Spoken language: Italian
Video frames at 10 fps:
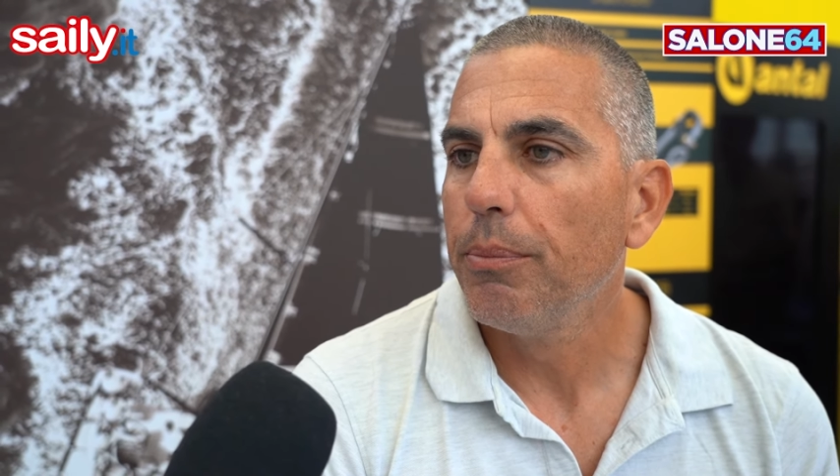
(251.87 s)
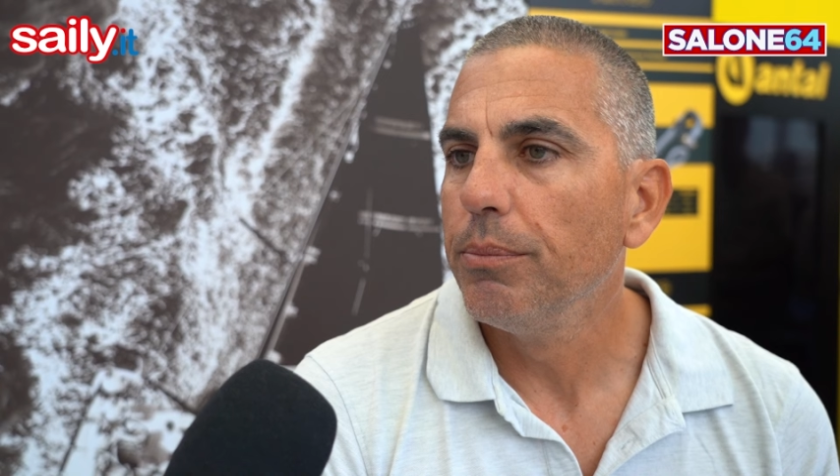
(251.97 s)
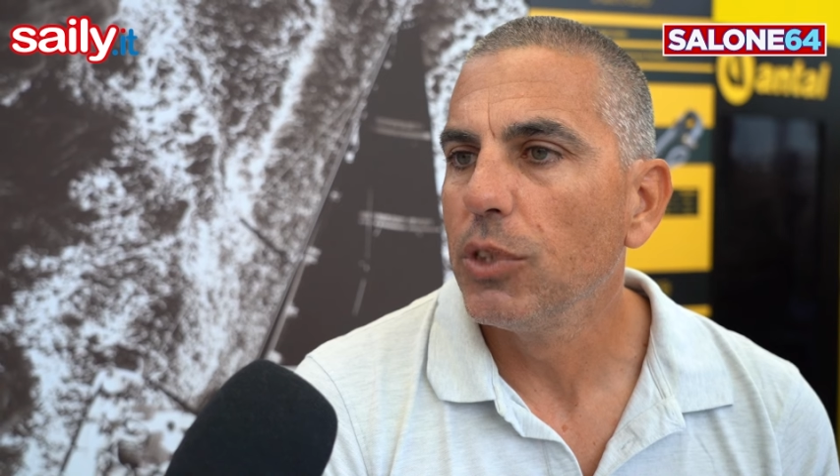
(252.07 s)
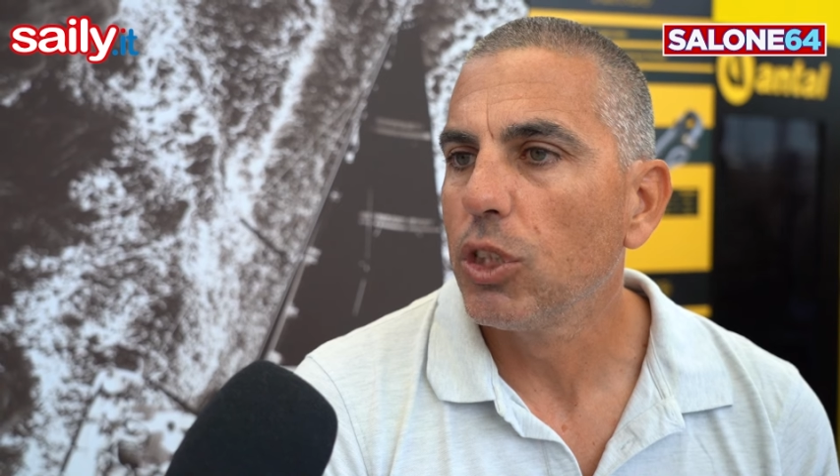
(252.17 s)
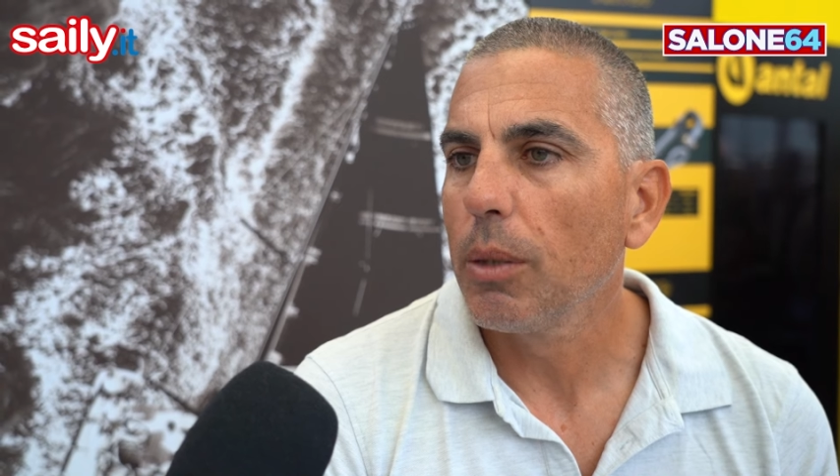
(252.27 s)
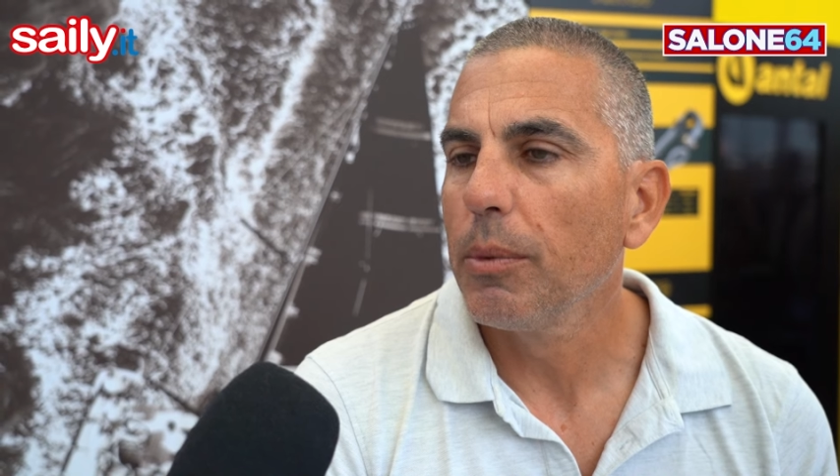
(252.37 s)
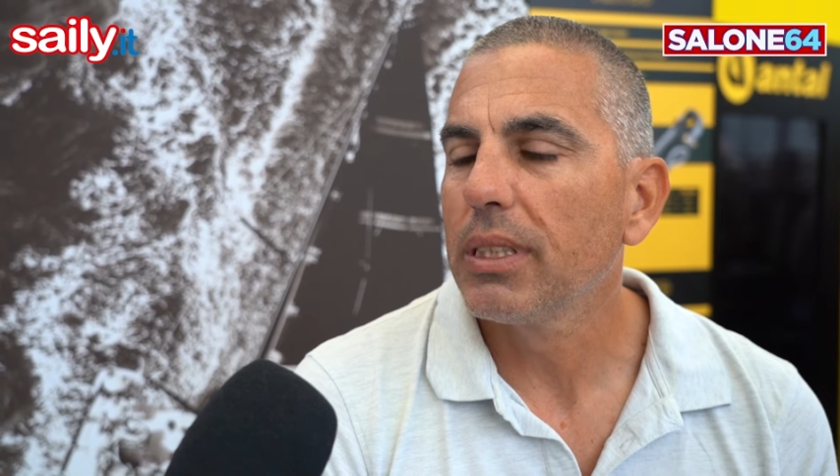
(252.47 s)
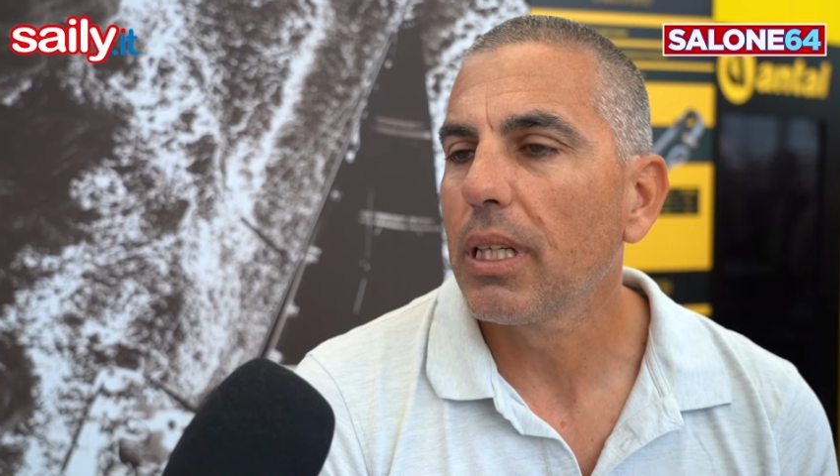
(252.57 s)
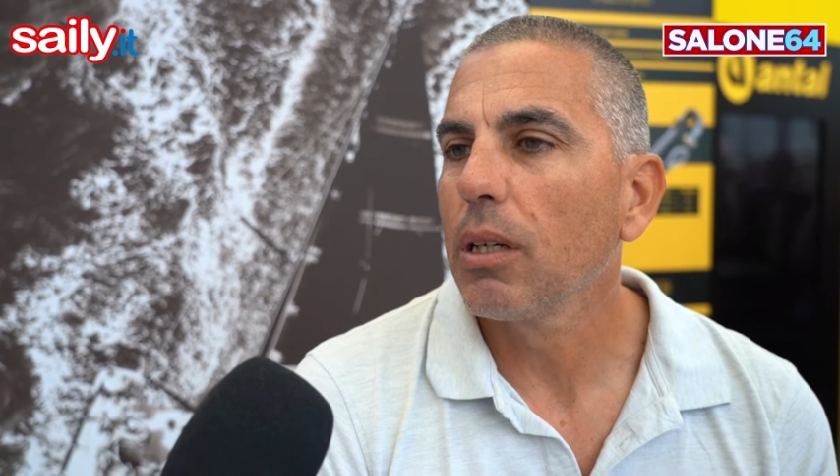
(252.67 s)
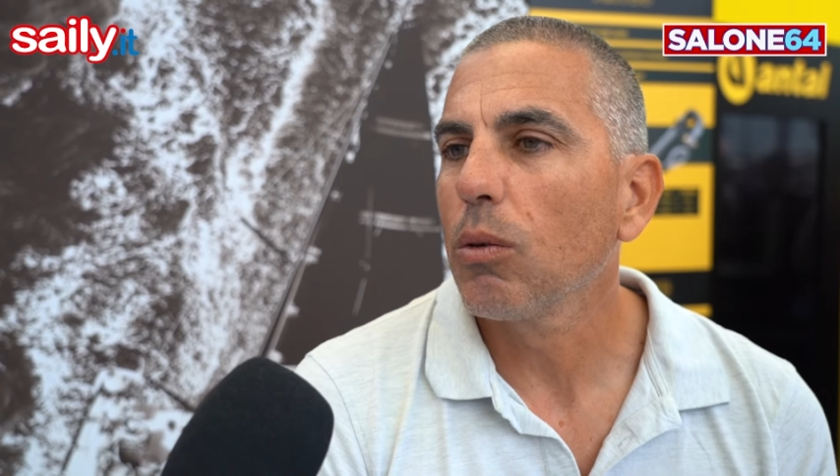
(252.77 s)
diciamo,
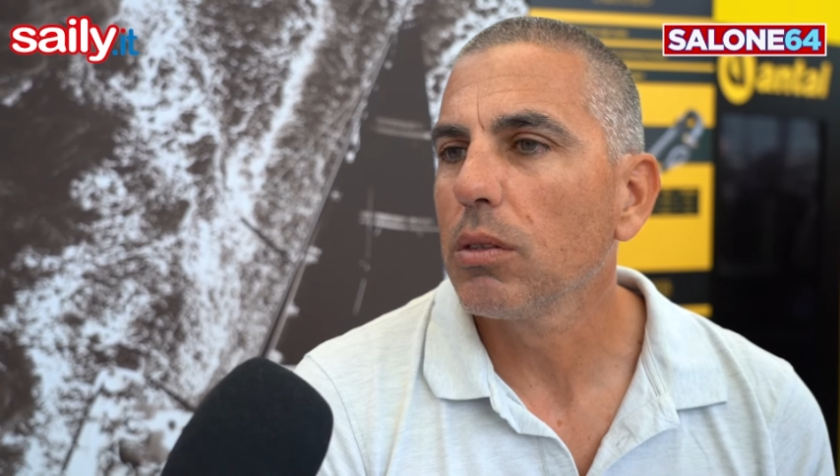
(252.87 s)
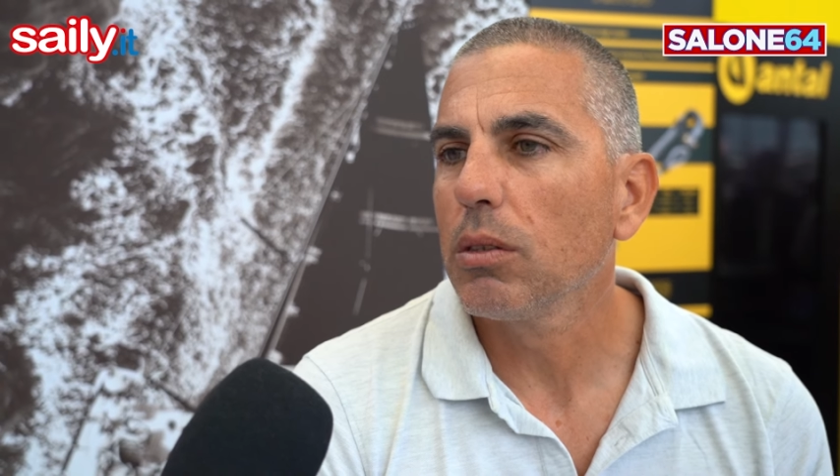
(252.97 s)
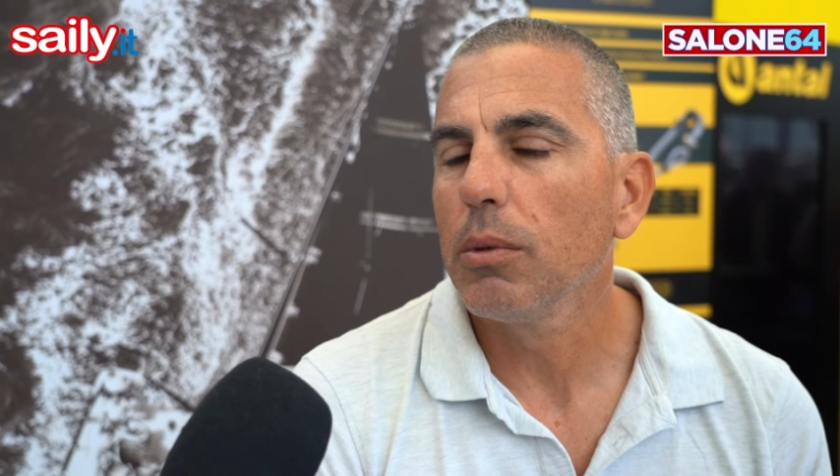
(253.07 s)
entrare in questo